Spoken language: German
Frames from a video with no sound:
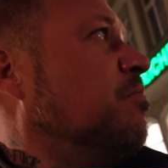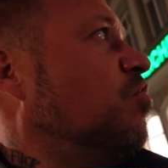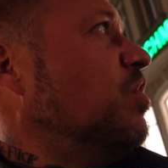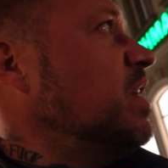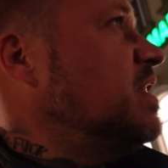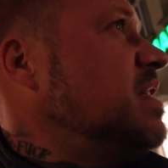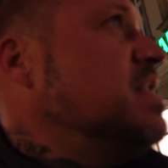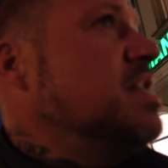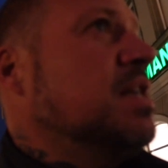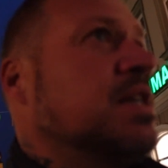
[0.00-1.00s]
wo jetzt
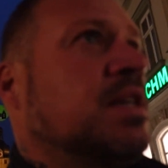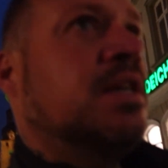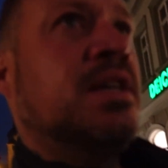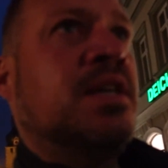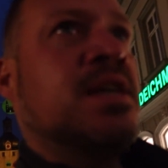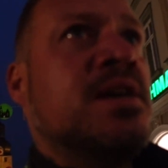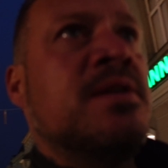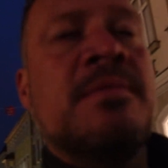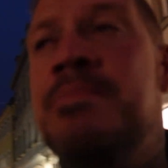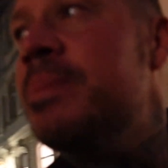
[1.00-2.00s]
hier
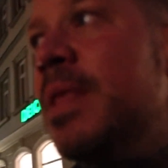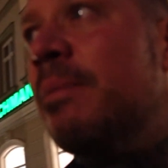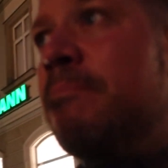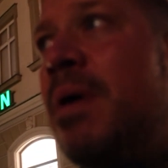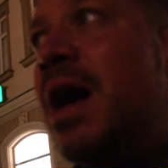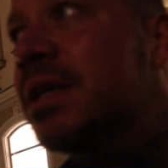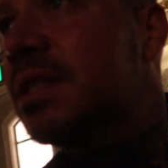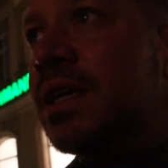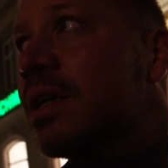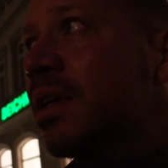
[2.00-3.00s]
am Markt